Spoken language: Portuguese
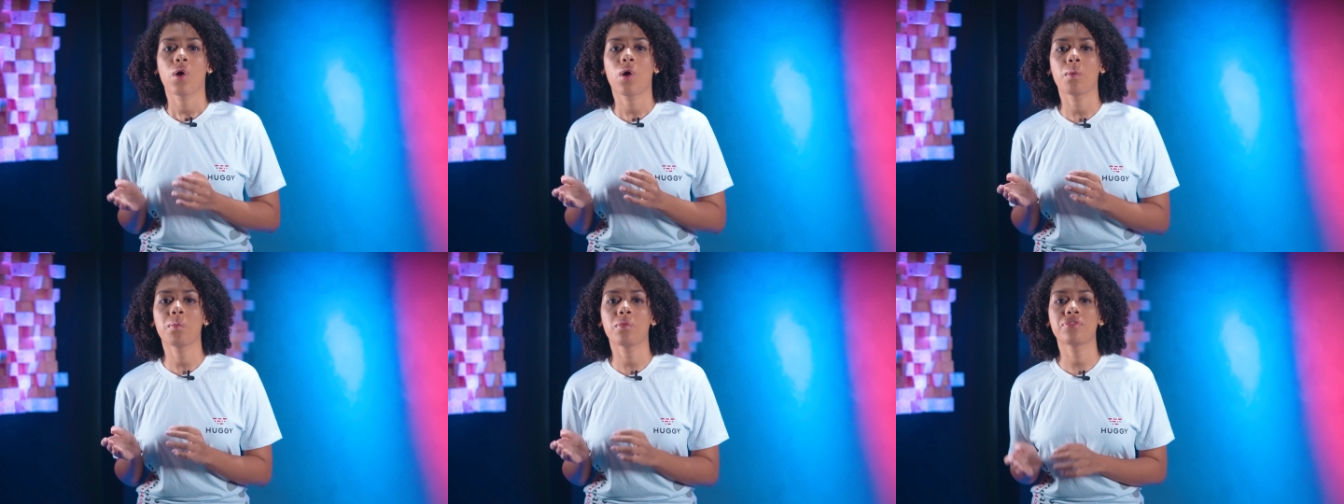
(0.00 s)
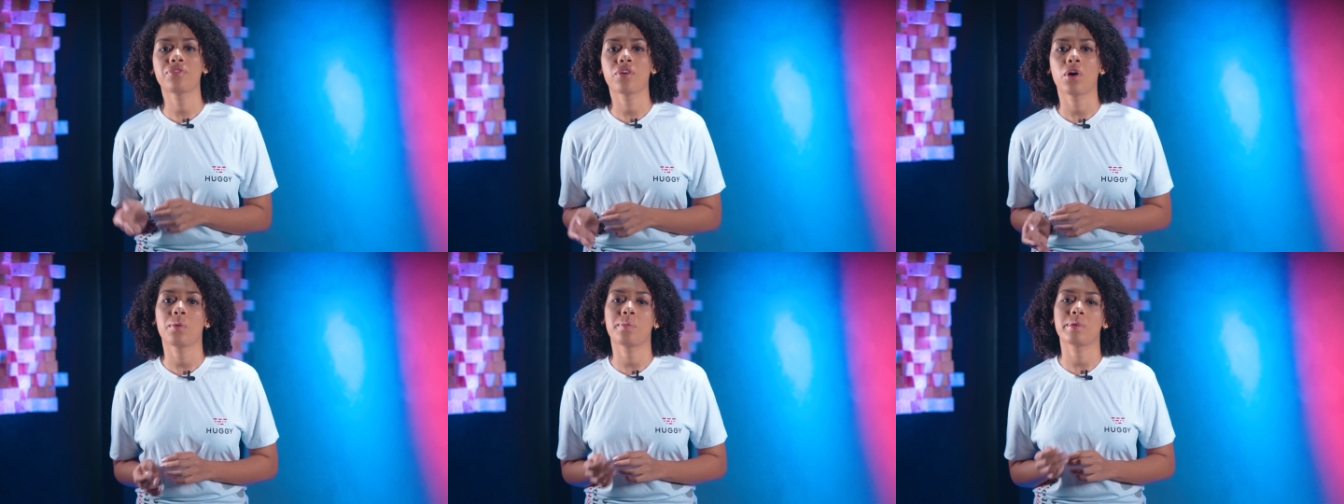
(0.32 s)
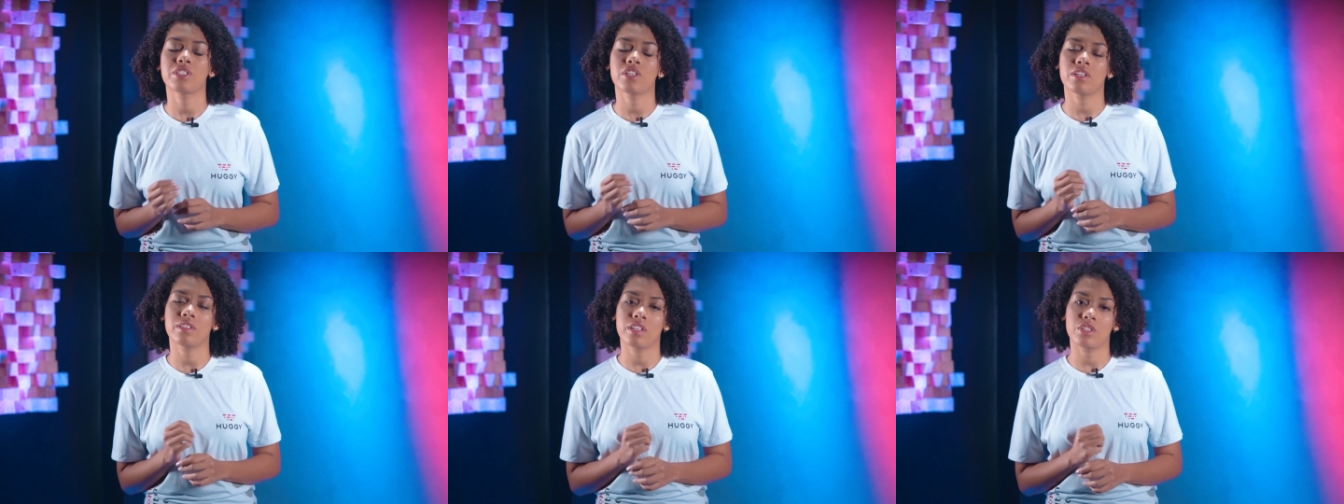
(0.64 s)
como
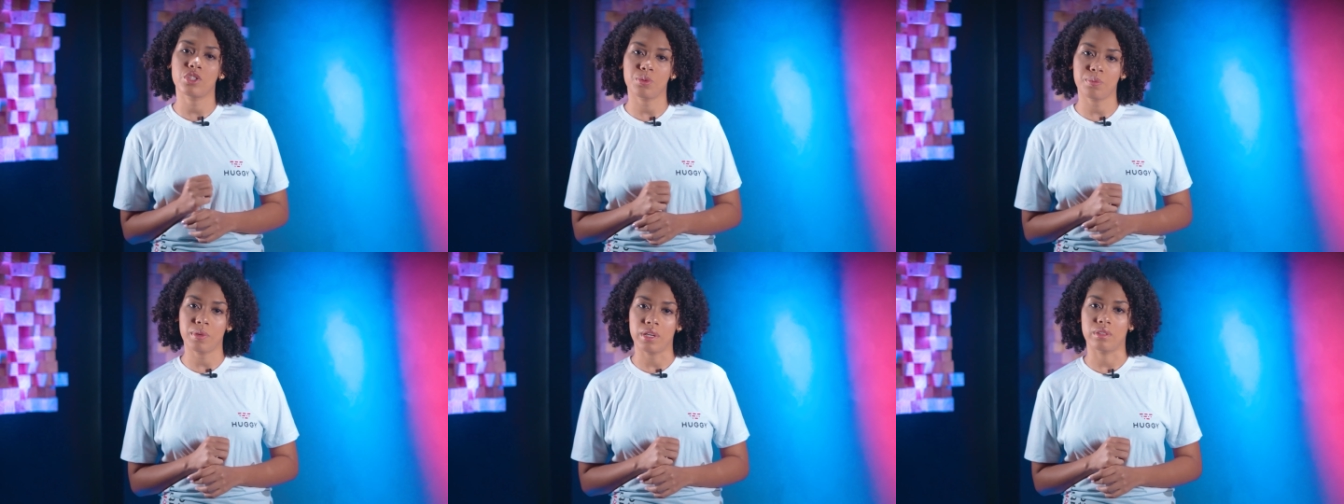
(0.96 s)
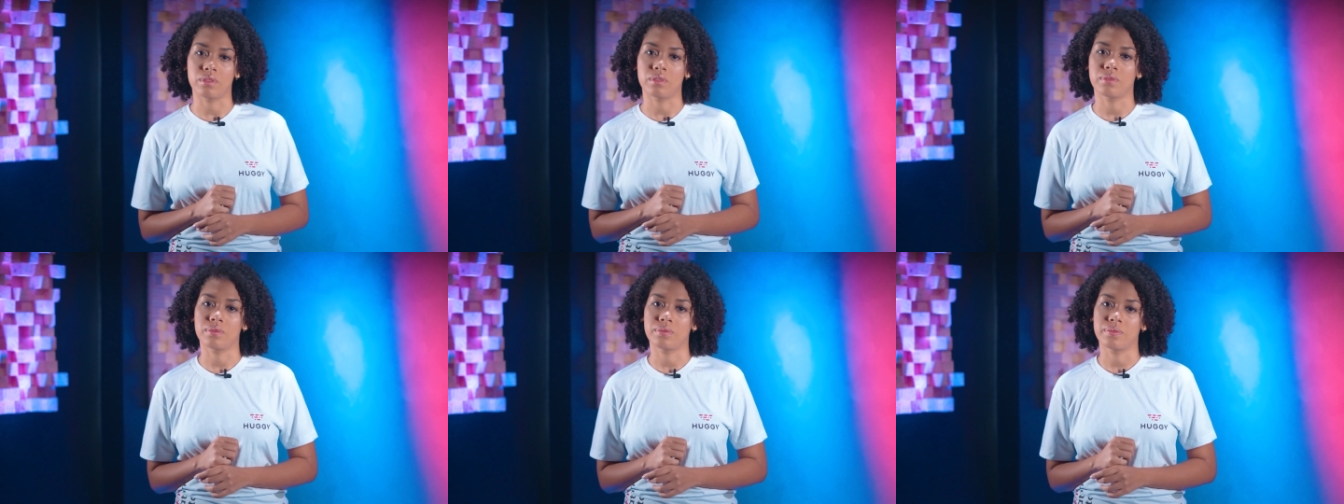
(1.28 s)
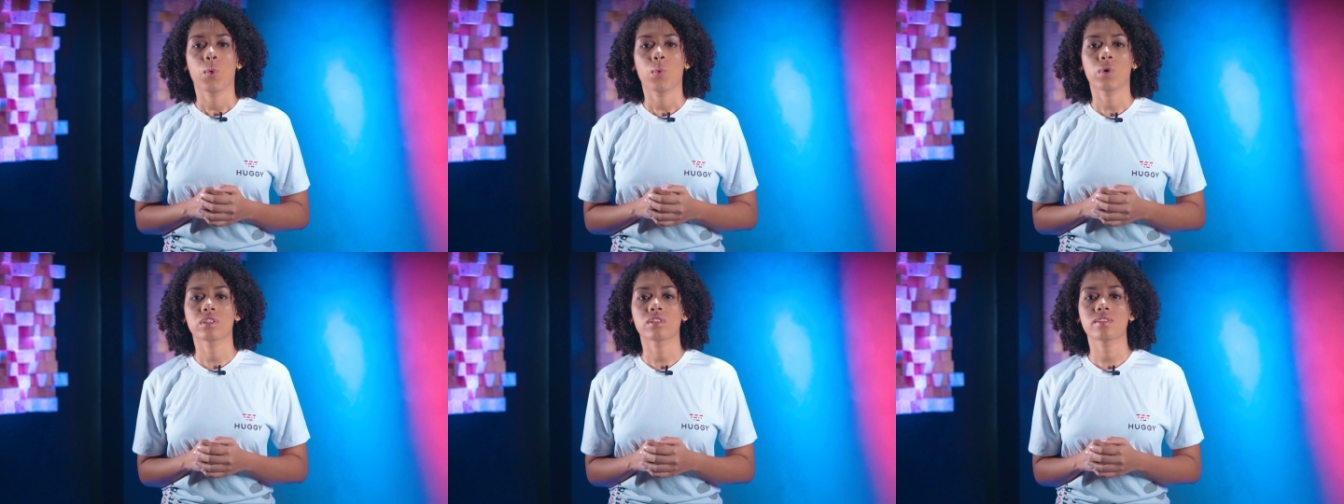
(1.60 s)
forma de atendimento.
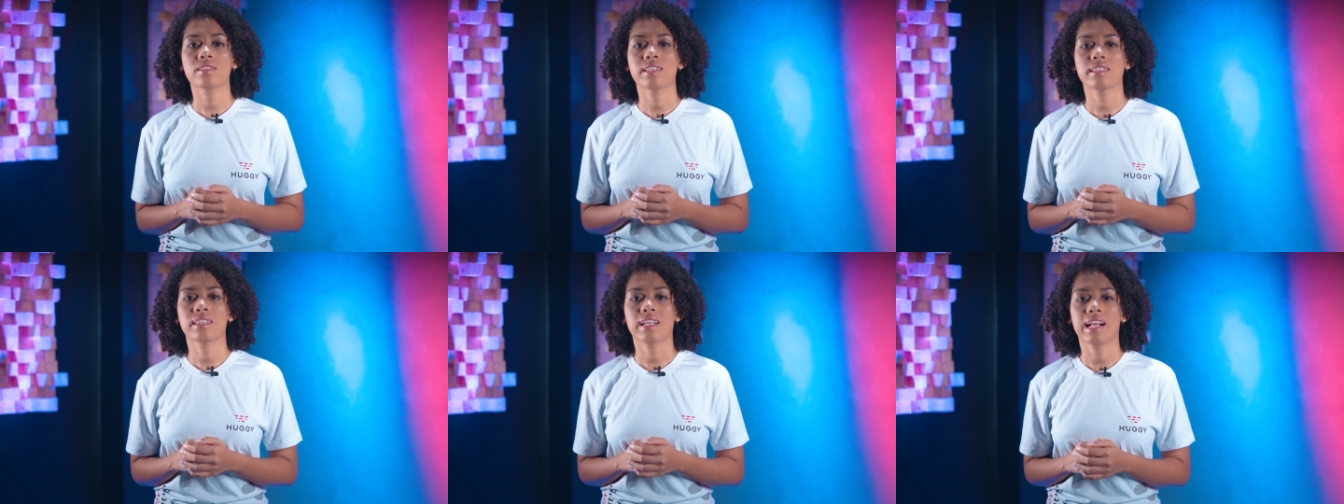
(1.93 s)
Quando se